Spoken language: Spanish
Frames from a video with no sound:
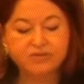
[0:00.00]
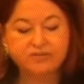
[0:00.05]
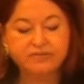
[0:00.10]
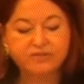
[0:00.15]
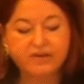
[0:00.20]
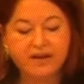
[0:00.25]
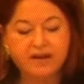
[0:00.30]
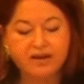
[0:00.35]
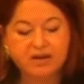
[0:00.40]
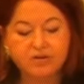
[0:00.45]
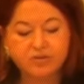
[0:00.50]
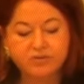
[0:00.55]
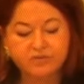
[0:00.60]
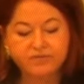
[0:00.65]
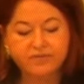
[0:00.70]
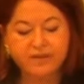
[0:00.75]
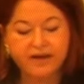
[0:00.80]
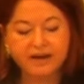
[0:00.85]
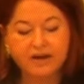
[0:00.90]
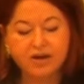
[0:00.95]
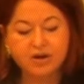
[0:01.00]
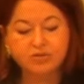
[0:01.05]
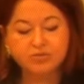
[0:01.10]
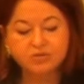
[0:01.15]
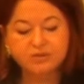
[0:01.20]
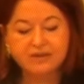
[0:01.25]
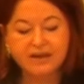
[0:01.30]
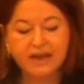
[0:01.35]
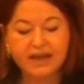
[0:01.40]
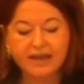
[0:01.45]

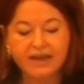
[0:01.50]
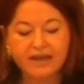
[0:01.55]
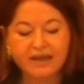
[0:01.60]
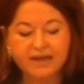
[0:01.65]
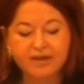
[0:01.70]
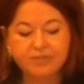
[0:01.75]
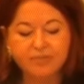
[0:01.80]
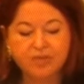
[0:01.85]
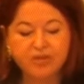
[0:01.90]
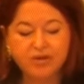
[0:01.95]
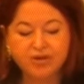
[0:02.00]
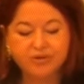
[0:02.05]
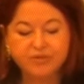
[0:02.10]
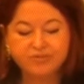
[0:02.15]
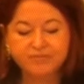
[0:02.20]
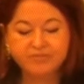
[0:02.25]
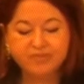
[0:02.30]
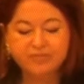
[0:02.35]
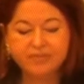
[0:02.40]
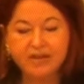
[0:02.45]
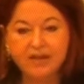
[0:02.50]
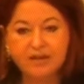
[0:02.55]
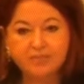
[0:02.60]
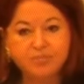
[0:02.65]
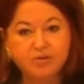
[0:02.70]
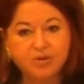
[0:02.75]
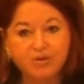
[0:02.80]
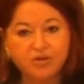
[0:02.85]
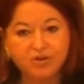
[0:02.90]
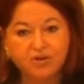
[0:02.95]
faraón egipcio
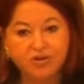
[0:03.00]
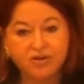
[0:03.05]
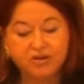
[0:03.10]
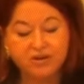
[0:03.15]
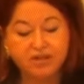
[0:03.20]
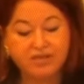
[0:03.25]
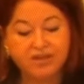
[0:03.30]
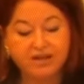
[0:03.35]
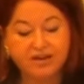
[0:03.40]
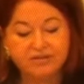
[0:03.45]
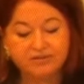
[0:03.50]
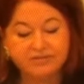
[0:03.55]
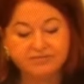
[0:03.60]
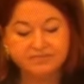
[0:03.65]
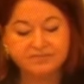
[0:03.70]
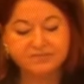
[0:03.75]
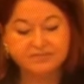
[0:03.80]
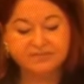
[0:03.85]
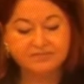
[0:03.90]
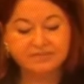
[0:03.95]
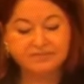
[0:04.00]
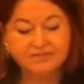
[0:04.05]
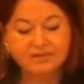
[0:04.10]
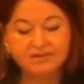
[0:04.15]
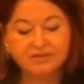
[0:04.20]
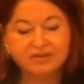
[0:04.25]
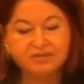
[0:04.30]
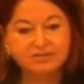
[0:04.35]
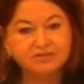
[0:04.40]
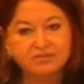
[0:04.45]
poco conocido.
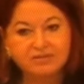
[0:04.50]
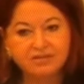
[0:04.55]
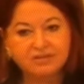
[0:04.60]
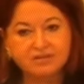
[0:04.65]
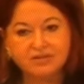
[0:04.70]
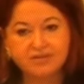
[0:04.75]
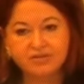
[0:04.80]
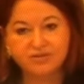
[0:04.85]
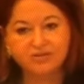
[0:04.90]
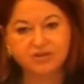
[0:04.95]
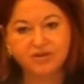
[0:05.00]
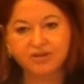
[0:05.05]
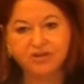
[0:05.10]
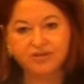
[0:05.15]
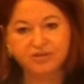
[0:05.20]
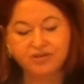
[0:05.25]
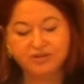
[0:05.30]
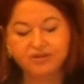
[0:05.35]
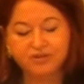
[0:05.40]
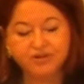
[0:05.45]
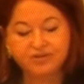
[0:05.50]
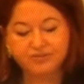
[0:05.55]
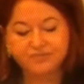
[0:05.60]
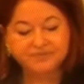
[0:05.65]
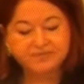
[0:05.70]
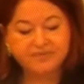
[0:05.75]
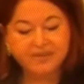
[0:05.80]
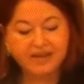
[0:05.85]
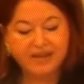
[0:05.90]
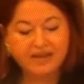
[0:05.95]
No conozco yo.
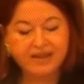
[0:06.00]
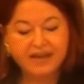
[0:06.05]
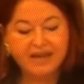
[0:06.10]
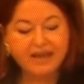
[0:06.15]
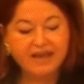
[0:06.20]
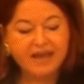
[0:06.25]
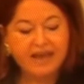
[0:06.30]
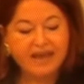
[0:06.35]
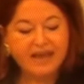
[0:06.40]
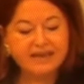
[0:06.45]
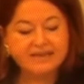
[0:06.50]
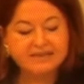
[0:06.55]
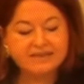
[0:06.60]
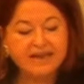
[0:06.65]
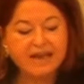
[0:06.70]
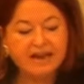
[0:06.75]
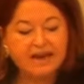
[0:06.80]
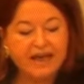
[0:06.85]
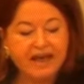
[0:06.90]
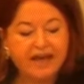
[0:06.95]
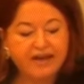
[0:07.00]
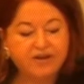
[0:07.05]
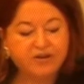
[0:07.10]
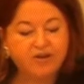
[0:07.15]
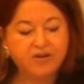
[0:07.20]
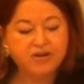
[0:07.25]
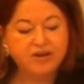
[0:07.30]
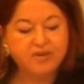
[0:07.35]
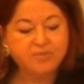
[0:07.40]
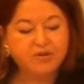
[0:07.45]
Es el
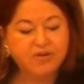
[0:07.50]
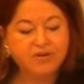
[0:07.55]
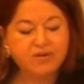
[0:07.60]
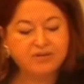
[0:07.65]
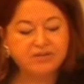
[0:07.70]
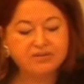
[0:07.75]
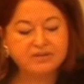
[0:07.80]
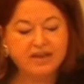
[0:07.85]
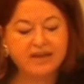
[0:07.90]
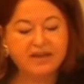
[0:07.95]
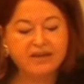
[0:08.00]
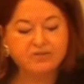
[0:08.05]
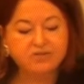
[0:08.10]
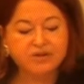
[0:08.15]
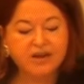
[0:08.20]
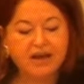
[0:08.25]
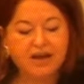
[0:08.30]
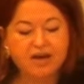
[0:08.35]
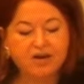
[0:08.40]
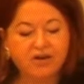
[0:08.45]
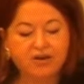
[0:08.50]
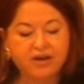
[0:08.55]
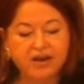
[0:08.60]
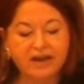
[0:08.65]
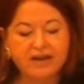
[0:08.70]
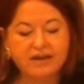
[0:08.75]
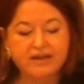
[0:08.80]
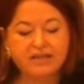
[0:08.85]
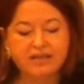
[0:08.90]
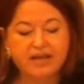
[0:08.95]
acrónimo de una
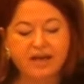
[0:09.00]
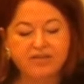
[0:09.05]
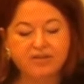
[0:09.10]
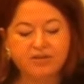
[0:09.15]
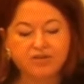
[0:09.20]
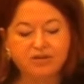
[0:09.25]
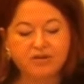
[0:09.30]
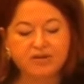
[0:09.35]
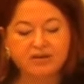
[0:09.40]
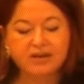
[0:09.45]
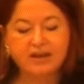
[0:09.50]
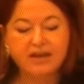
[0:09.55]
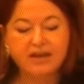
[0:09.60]
organización